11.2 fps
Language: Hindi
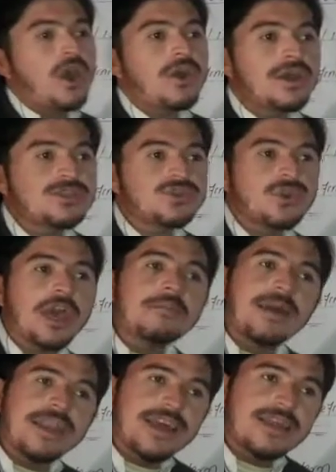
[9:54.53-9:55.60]
और जो
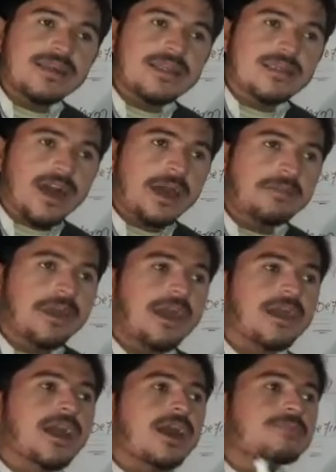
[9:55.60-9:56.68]
एमाइलेज इंजाम
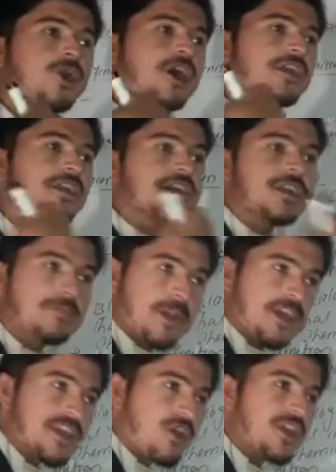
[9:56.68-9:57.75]
है कार्बोहाइड्रेट की
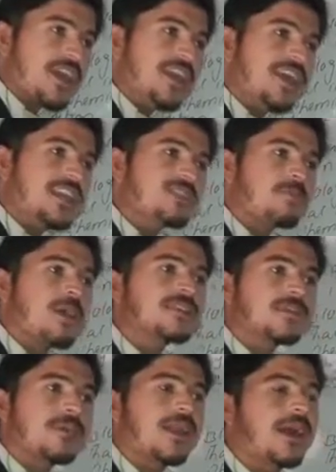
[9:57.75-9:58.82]
ब्रेकडाउन के लिए
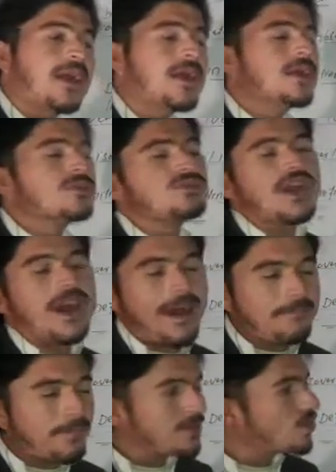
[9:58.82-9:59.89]
रिस्पॉन्सिबल है तो
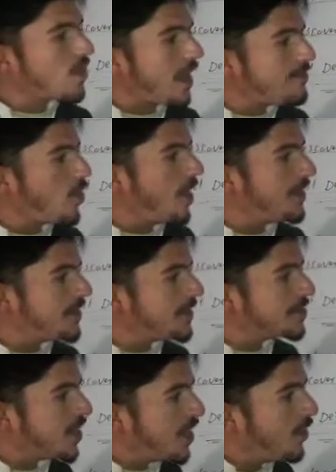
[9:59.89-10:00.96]
यहाँ पे जो
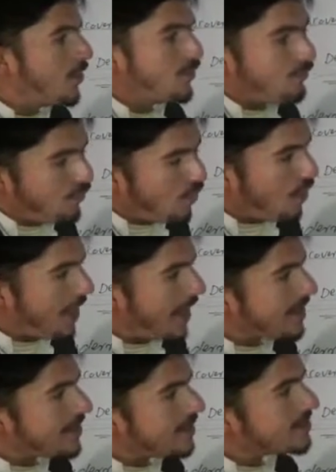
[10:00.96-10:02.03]
कार्बोहाइड्रेट है वो एक